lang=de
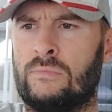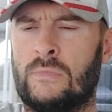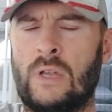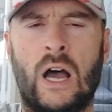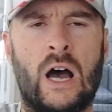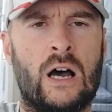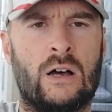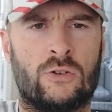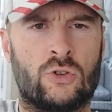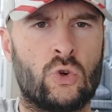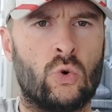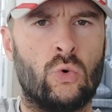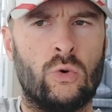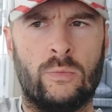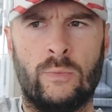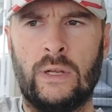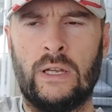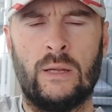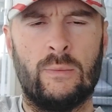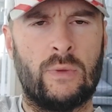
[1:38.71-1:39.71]
ja
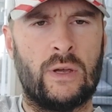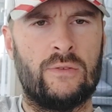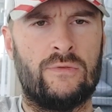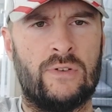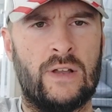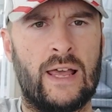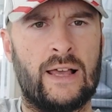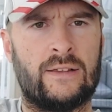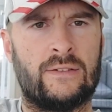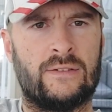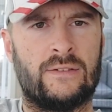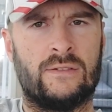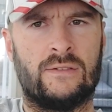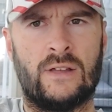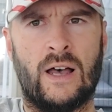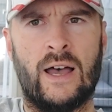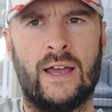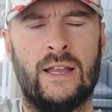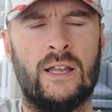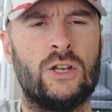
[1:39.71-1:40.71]
schon mit dem Reflex
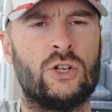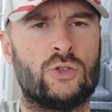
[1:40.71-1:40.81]
dahin